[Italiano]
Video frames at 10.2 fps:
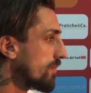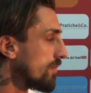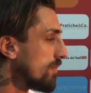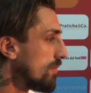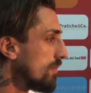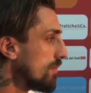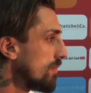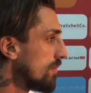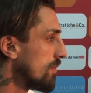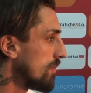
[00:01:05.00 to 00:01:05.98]
primi ad
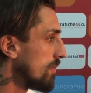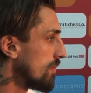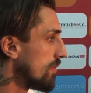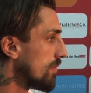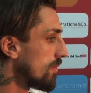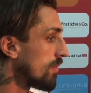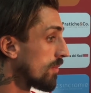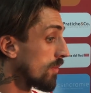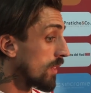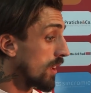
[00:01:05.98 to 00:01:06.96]
arrivare in città.
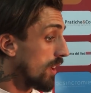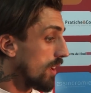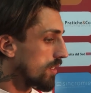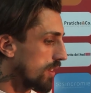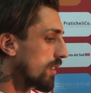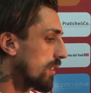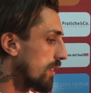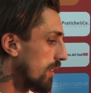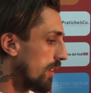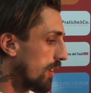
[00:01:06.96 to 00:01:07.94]
Sì,
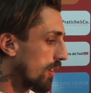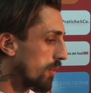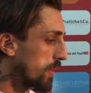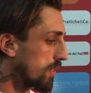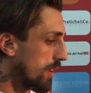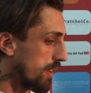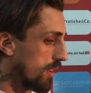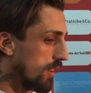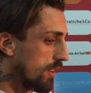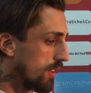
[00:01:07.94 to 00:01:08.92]
eh, col mister
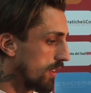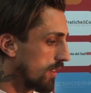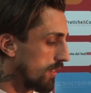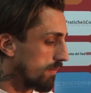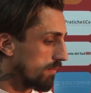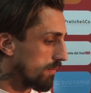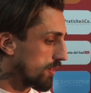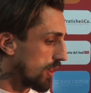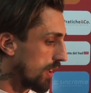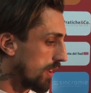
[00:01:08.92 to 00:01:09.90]
eh,
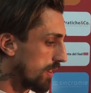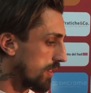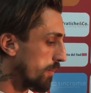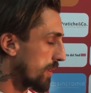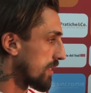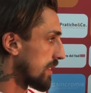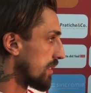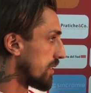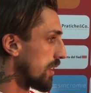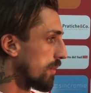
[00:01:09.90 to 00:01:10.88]
c'è sempre stata
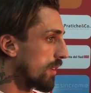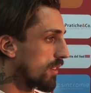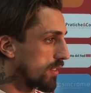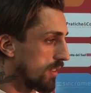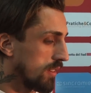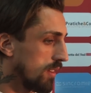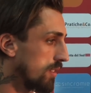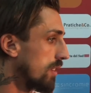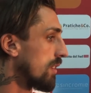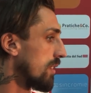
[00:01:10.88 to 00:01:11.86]
stima,
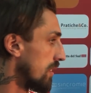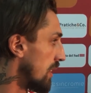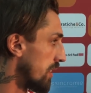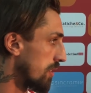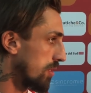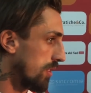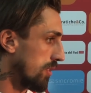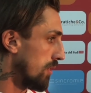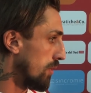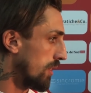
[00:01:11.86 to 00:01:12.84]
sin, dall'inizio di
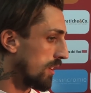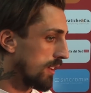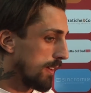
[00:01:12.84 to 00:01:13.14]
Savona.